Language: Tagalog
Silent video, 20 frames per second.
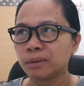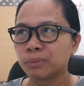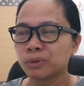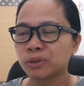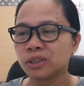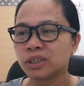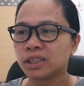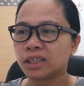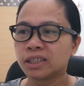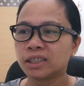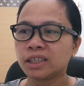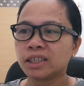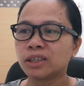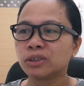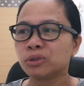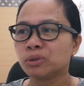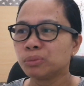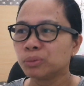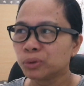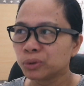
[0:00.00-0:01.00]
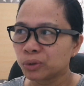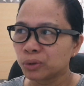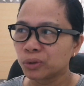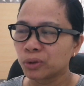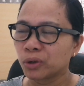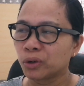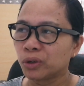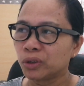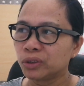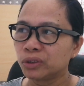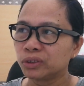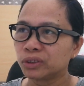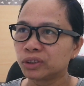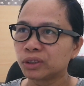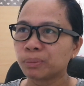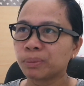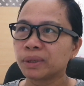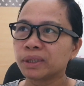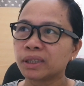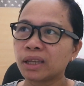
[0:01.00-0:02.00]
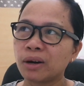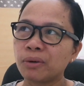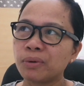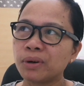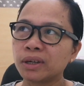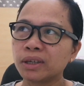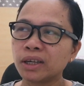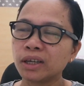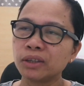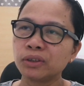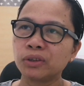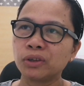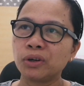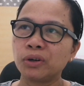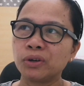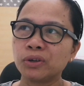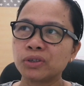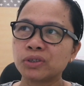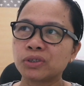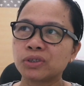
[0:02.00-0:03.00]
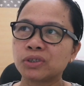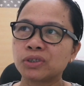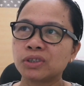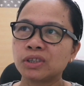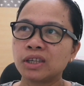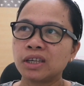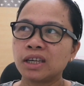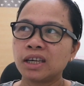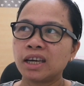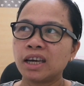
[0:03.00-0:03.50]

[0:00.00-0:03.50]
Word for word: tapos hindi sila tumutugon sa pagtawag ng Diyos,